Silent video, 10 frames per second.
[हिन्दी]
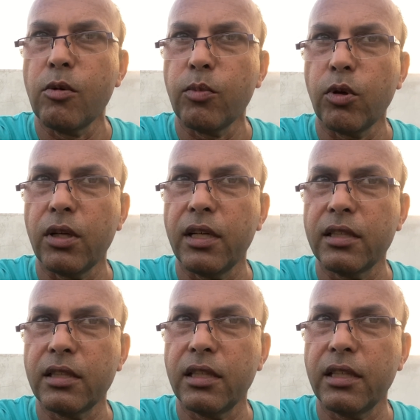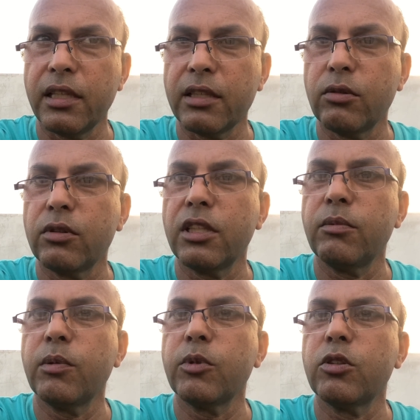पोलिनेशन एक दो दिन
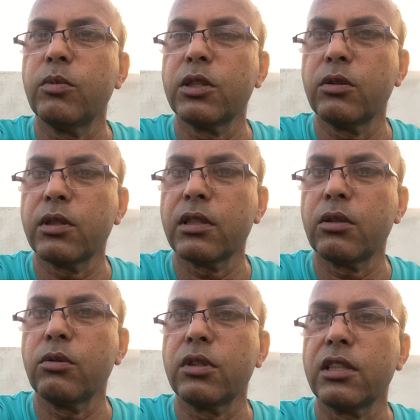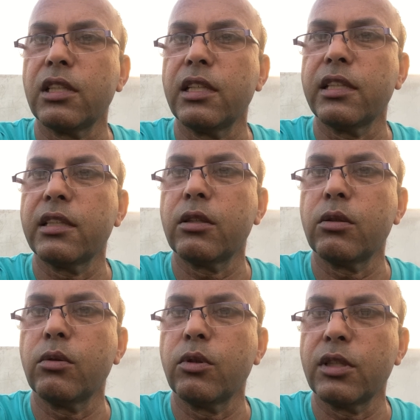में मधुमक्खियों के थ्रू तितली के
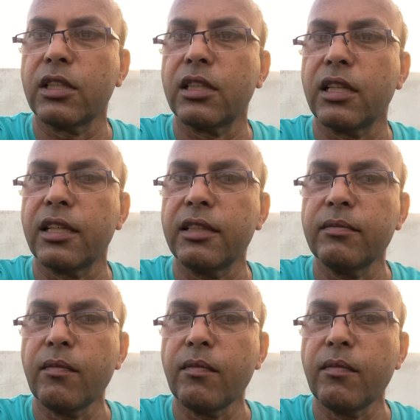थ्रू हो जाता है